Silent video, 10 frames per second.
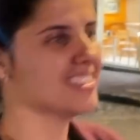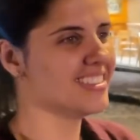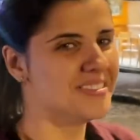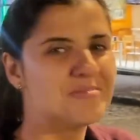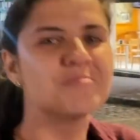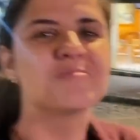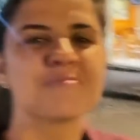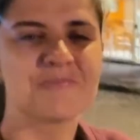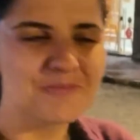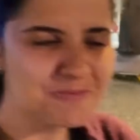aqui, se
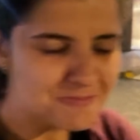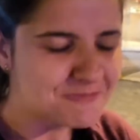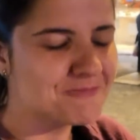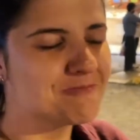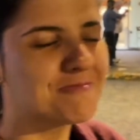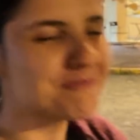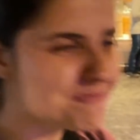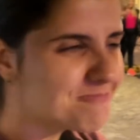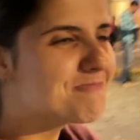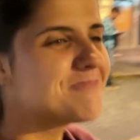divertindo
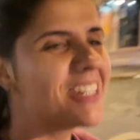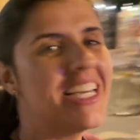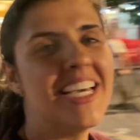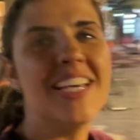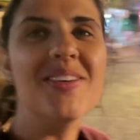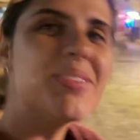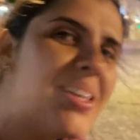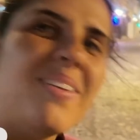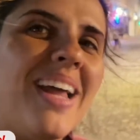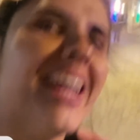e, e
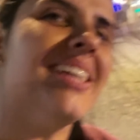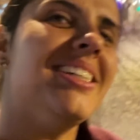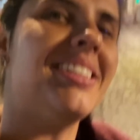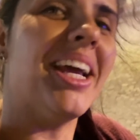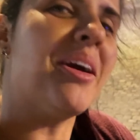curtindo a noite, né? a gente né?